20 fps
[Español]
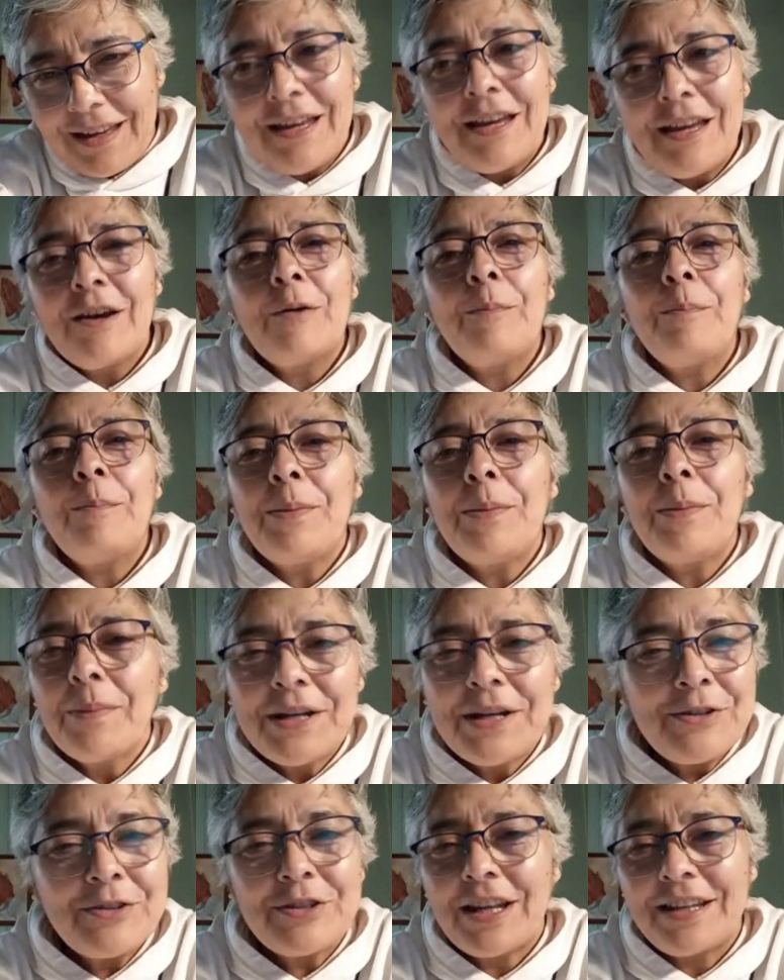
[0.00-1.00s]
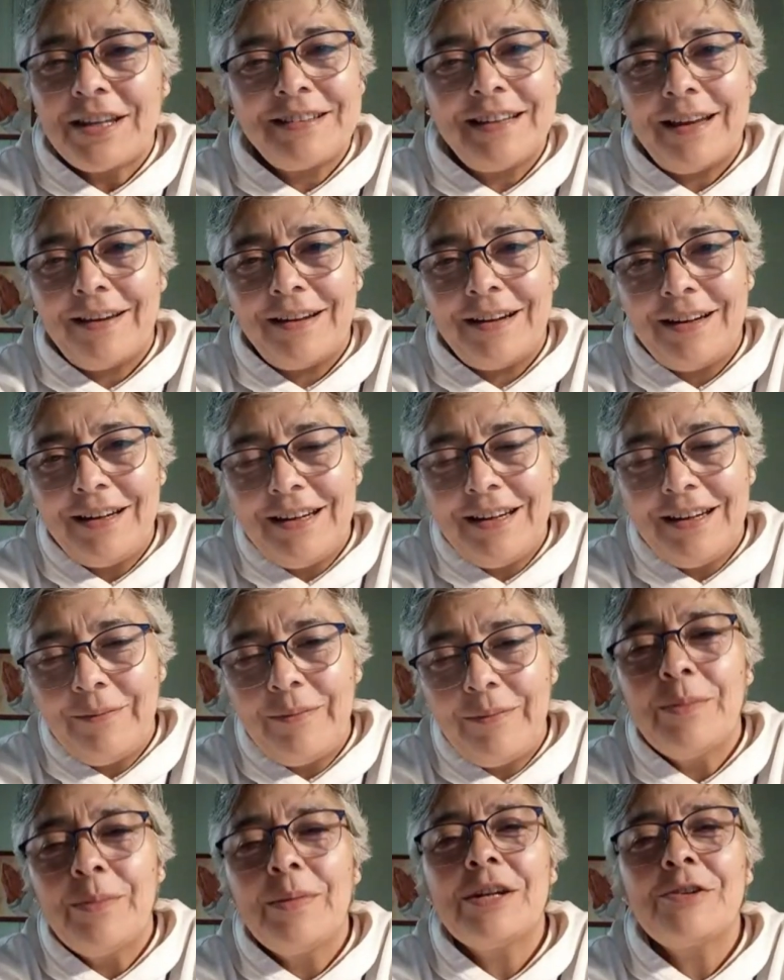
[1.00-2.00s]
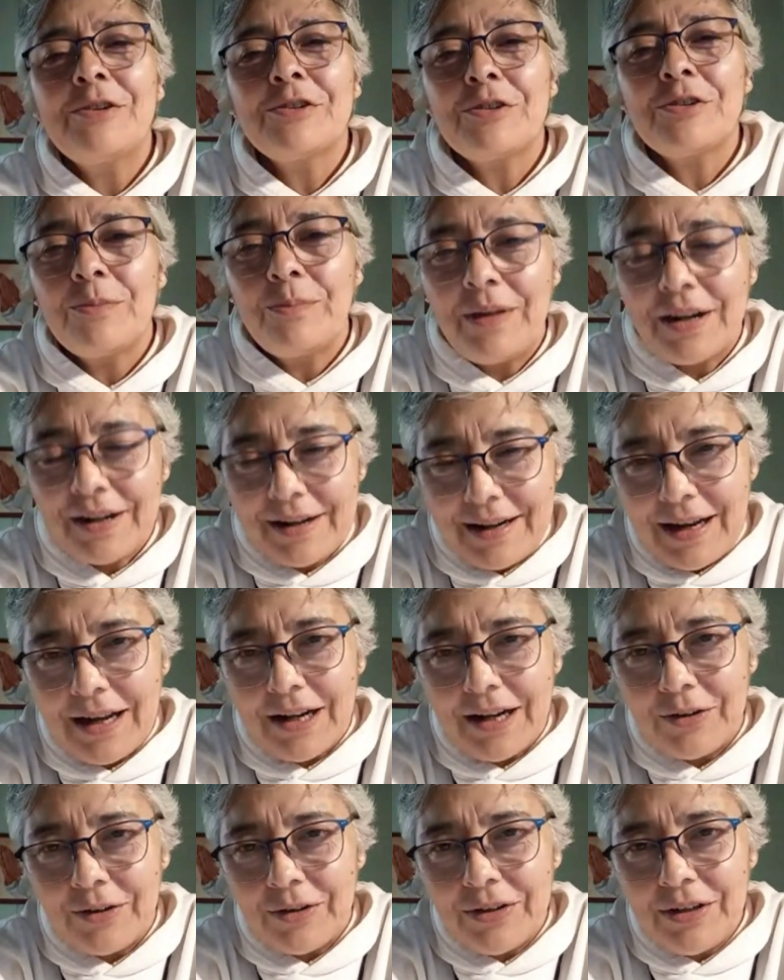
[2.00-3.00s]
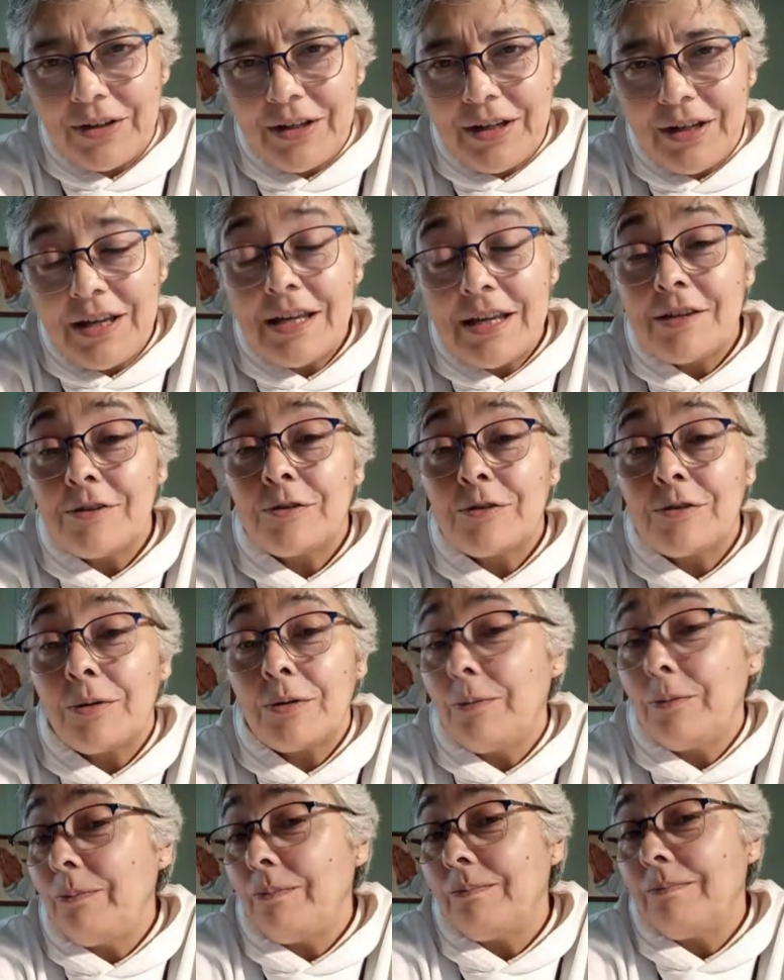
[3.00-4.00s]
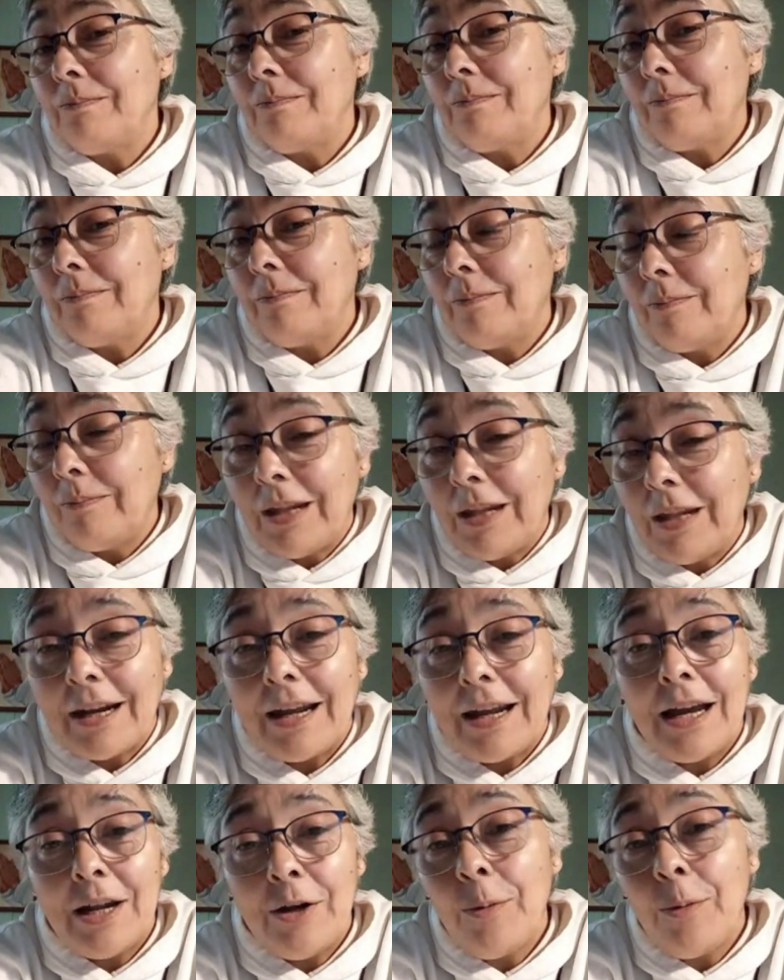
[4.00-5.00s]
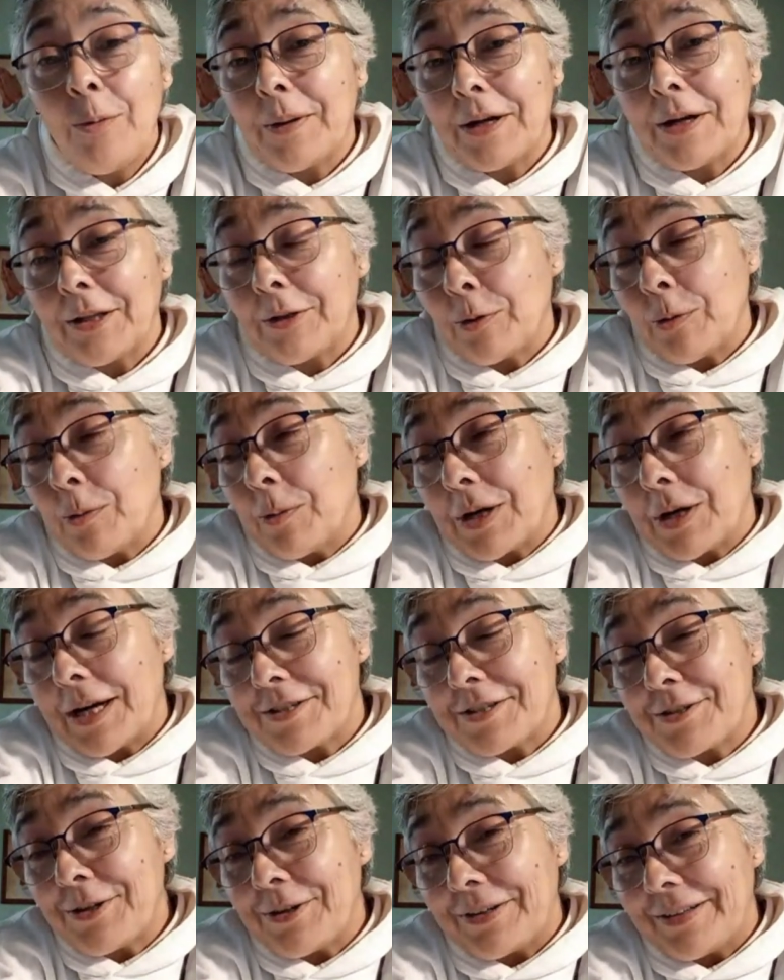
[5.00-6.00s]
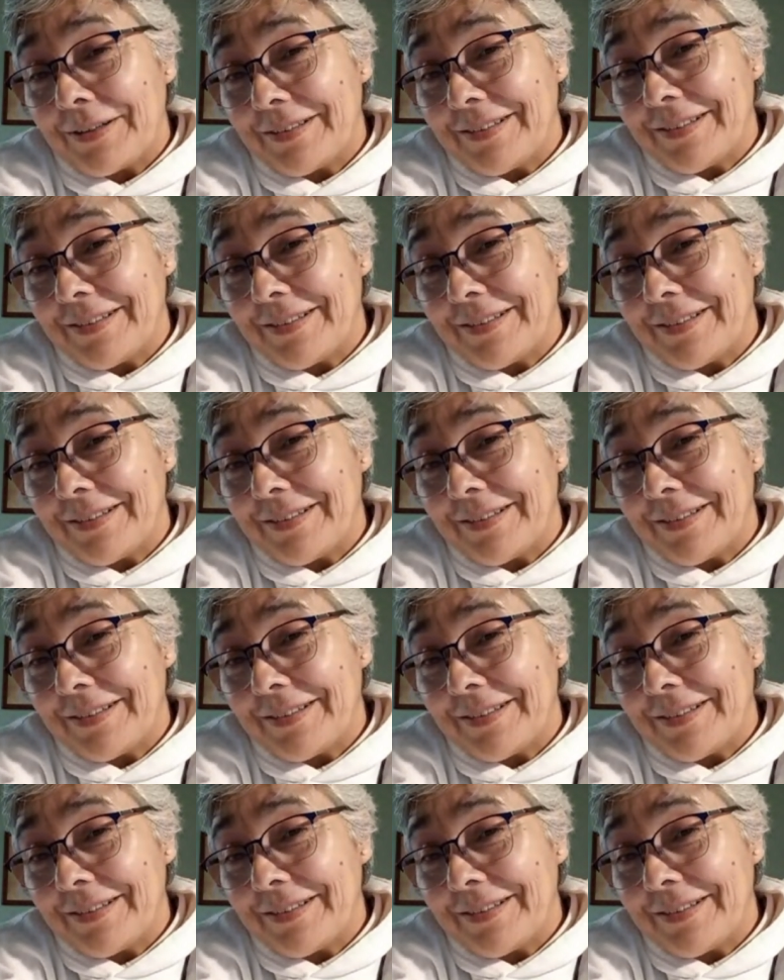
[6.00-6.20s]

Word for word: mis manos ya está, mis manos son mi regalo, son mi regalo para tu vocación.